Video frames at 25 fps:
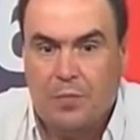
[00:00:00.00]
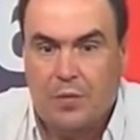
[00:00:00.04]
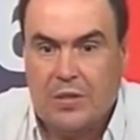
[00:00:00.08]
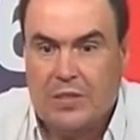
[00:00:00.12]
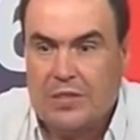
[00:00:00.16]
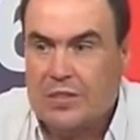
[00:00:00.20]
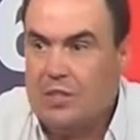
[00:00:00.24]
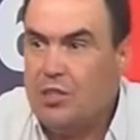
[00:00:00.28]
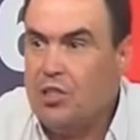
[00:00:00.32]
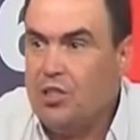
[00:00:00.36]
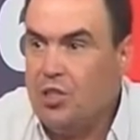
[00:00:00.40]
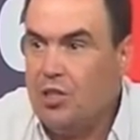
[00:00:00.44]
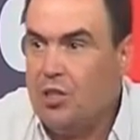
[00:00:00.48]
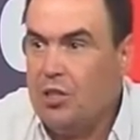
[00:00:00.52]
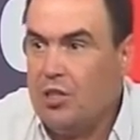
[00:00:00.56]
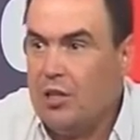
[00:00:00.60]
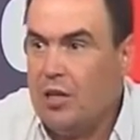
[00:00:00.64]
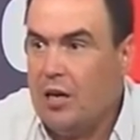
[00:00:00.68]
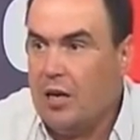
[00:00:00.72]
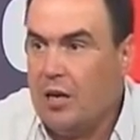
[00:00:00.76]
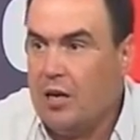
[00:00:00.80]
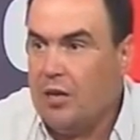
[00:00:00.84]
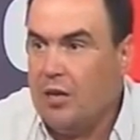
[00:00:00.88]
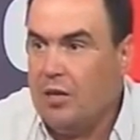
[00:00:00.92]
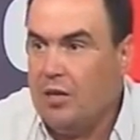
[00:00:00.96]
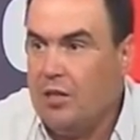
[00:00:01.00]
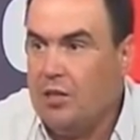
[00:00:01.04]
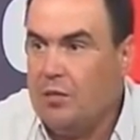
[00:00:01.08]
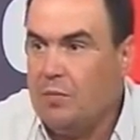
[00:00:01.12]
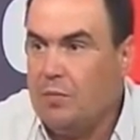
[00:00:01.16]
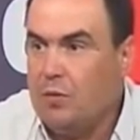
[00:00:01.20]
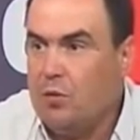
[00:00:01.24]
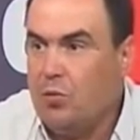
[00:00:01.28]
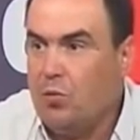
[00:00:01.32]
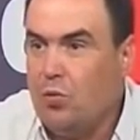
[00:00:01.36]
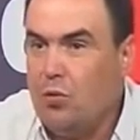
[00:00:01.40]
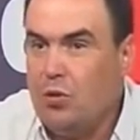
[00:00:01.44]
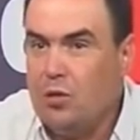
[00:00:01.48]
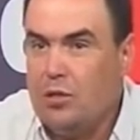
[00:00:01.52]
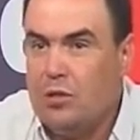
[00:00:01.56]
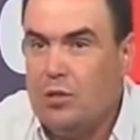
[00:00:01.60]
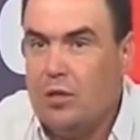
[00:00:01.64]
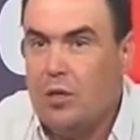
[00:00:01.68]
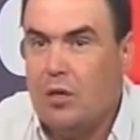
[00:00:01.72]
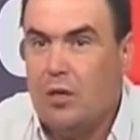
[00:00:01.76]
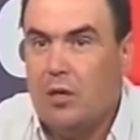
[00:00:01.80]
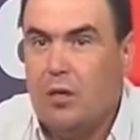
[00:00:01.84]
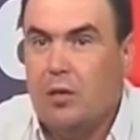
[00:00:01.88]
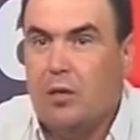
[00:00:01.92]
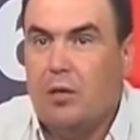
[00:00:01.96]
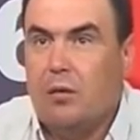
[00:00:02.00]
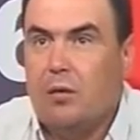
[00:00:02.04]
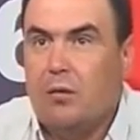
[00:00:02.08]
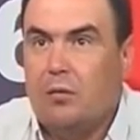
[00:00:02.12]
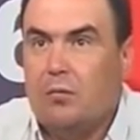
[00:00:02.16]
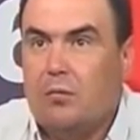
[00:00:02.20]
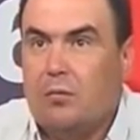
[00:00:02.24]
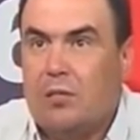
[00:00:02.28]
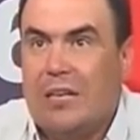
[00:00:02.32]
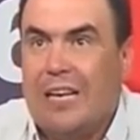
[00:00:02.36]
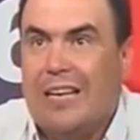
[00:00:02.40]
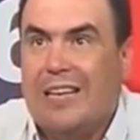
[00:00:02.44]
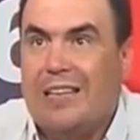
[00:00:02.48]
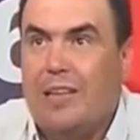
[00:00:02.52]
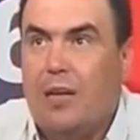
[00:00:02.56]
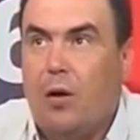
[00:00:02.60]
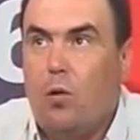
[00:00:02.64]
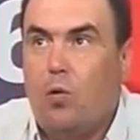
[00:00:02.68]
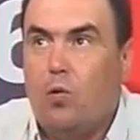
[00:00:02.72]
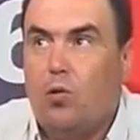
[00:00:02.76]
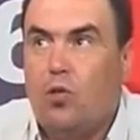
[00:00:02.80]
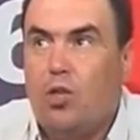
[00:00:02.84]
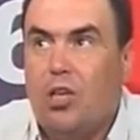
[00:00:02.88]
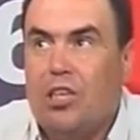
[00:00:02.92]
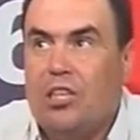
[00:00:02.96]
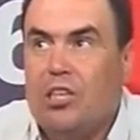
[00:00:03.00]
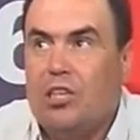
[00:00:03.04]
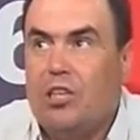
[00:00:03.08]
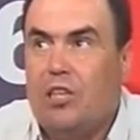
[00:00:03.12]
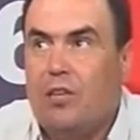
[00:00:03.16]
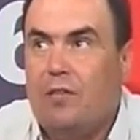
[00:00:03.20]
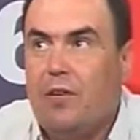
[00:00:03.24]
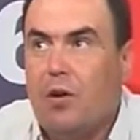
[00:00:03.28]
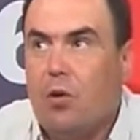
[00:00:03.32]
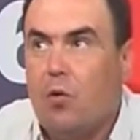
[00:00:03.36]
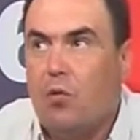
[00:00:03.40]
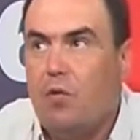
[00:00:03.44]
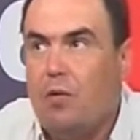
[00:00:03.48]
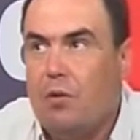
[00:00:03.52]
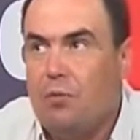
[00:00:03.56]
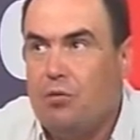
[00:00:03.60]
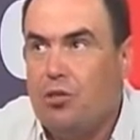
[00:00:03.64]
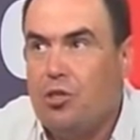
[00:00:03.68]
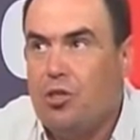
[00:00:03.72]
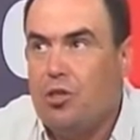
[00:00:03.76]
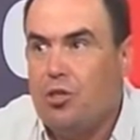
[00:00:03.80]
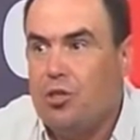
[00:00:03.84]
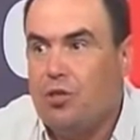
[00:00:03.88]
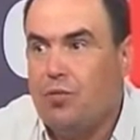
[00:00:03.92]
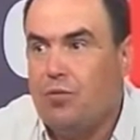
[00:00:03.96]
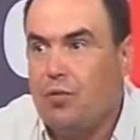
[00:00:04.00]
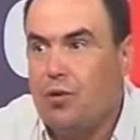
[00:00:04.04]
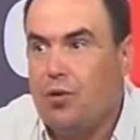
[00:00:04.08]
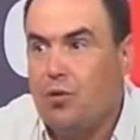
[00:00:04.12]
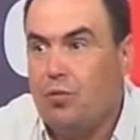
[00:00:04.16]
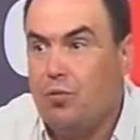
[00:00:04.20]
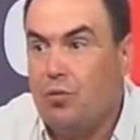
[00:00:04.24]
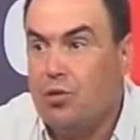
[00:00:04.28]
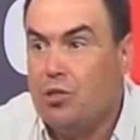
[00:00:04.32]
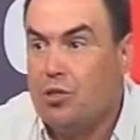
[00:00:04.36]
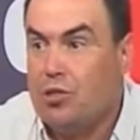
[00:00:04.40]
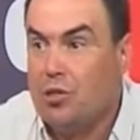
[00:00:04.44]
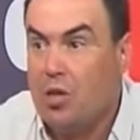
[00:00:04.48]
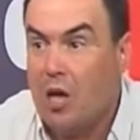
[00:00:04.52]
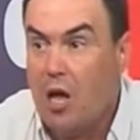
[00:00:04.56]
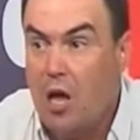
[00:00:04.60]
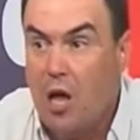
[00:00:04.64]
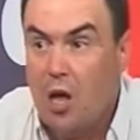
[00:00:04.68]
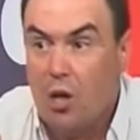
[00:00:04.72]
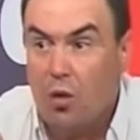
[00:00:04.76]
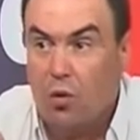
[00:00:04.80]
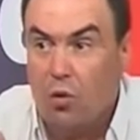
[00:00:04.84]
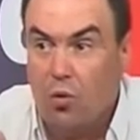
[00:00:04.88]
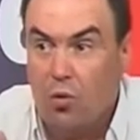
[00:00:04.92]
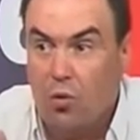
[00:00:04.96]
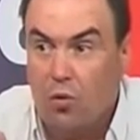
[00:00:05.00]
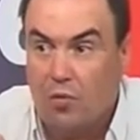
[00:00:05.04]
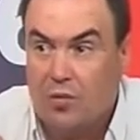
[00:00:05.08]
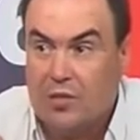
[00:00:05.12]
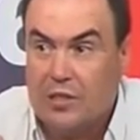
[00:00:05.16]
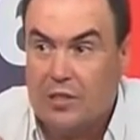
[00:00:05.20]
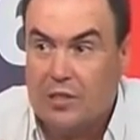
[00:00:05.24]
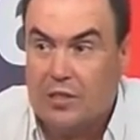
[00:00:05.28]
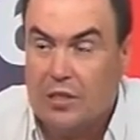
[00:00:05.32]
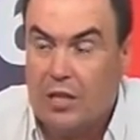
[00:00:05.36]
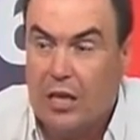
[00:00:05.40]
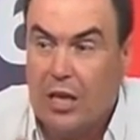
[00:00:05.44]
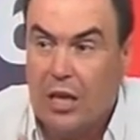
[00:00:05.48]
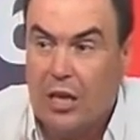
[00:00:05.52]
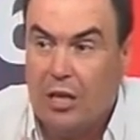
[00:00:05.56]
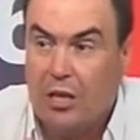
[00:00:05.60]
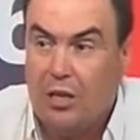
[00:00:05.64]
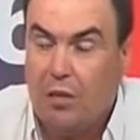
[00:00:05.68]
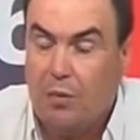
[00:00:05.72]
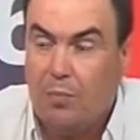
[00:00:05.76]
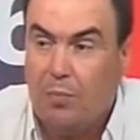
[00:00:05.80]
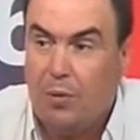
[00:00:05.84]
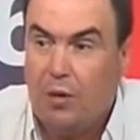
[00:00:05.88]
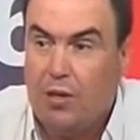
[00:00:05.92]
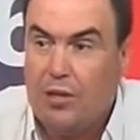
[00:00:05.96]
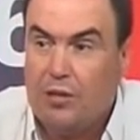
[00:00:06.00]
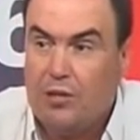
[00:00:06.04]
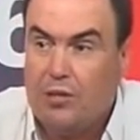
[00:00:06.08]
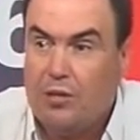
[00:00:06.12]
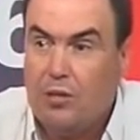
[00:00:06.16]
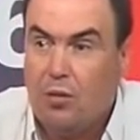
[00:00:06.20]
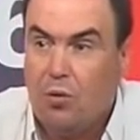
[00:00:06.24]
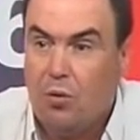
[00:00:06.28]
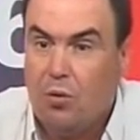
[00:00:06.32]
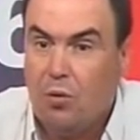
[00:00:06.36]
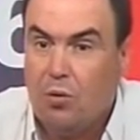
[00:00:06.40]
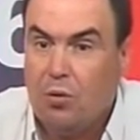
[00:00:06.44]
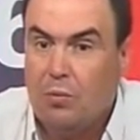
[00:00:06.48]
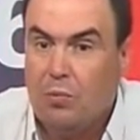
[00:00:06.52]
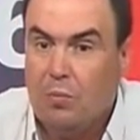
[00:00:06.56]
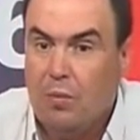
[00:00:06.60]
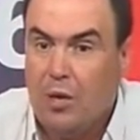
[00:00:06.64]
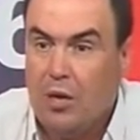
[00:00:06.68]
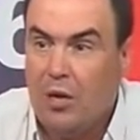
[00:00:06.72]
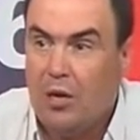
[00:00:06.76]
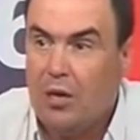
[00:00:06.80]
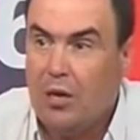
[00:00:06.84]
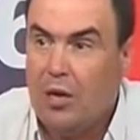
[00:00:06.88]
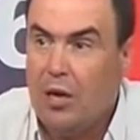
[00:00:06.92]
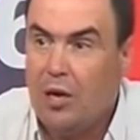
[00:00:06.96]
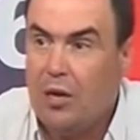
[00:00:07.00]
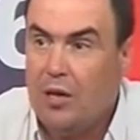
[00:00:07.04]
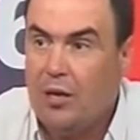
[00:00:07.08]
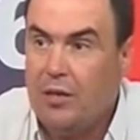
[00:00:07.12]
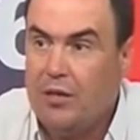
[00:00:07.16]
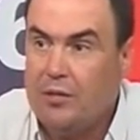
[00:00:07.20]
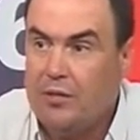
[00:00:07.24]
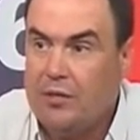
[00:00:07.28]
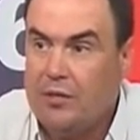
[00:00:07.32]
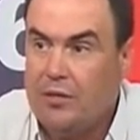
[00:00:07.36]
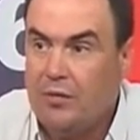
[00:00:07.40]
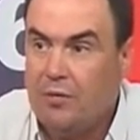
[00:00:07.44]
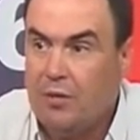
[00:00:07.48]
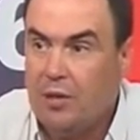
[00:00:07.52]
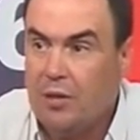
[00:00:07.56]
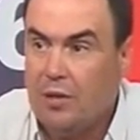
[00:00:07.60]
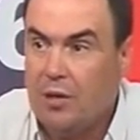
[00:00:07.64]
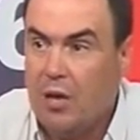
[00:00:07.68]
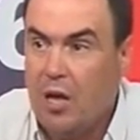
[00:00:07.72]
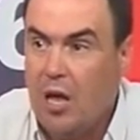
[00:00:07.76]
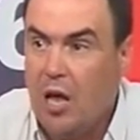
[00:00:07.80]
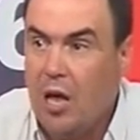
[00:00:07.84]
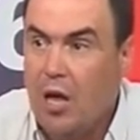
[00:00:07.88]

защита организма, то есть, а, когда уже человеку вообще ничего не хочется, но в состоянии депрессии он менее агрессивен.